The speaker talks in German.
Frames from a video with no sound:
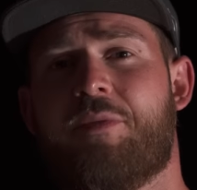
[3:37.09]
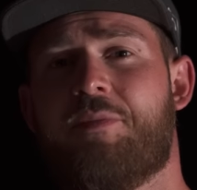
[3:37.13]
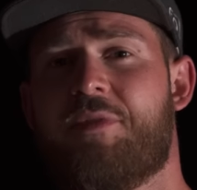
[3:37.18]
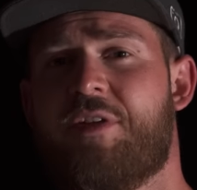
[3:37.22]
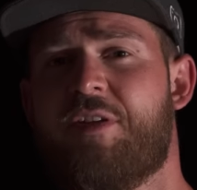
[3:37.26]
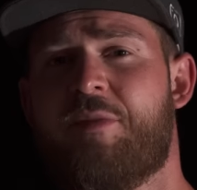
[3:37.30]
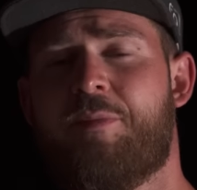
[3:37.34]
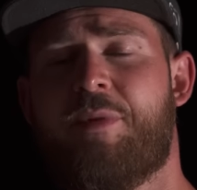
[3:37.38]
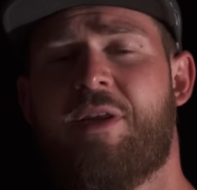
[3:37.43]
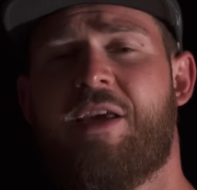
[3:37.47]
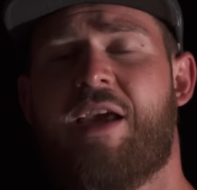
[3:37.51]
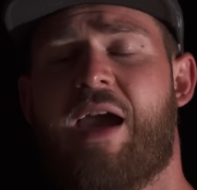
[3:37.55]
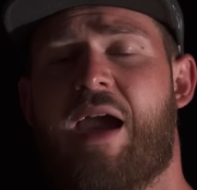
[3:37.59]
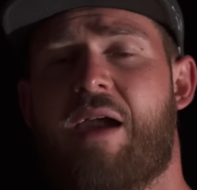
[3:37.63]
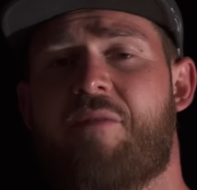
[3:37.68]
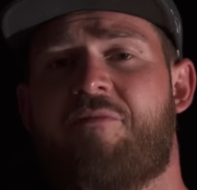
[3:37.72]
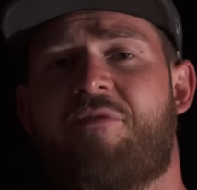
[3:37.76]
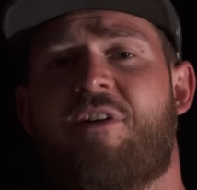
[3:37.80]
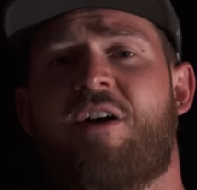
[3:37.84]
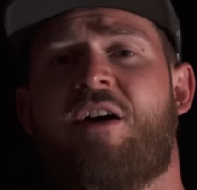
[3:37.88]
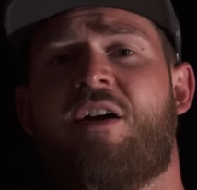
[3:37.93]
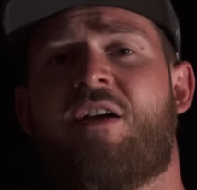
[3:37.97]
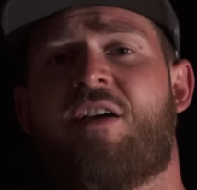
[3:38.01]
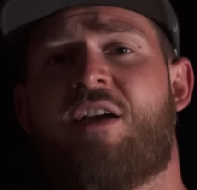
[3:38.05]
dem Display
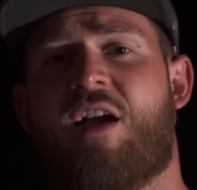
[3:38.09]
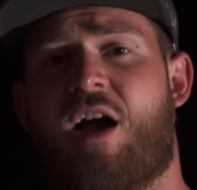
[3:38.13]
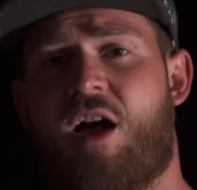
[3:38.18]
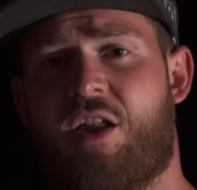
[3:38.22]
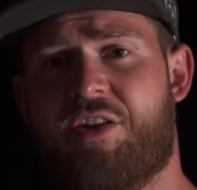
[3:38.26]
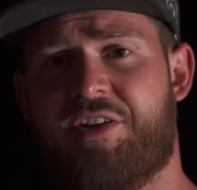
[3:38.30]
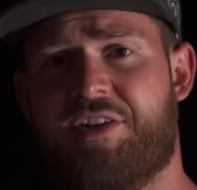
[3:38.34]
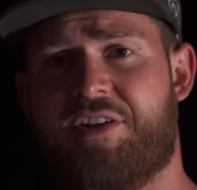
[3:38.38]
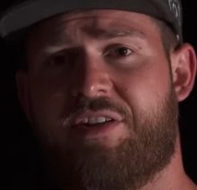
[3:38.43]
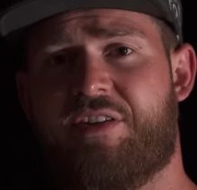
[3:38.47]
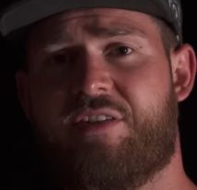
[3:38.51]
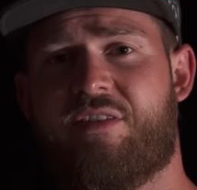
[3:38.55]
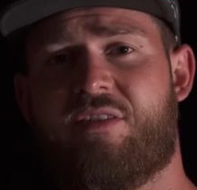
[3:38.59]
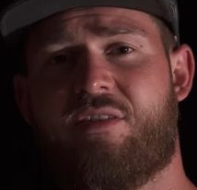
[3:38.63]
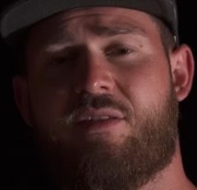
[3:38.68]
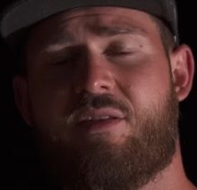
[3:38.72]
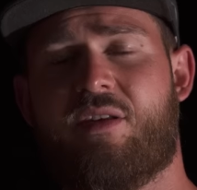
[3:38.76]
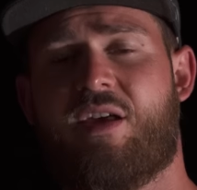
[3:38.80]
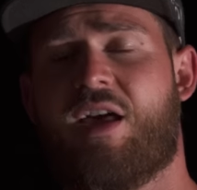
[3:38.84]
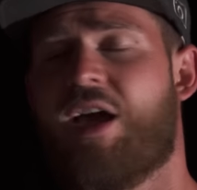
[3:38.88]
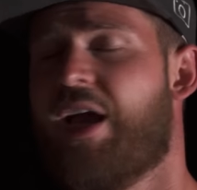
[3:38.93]
einfach gar nichts.